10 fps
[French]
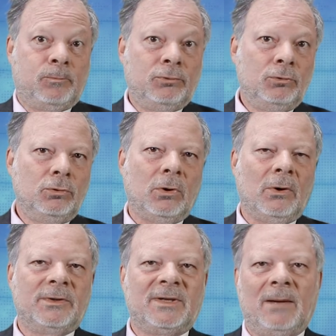
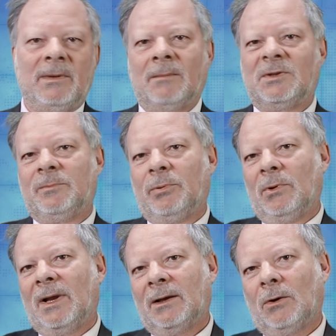pour calmer un petit
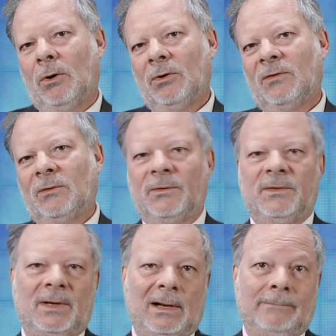peu la grogne
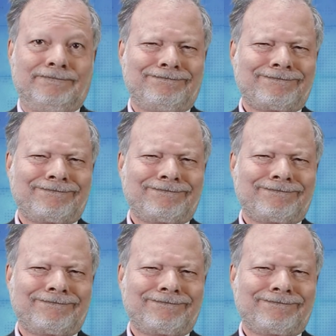sociale.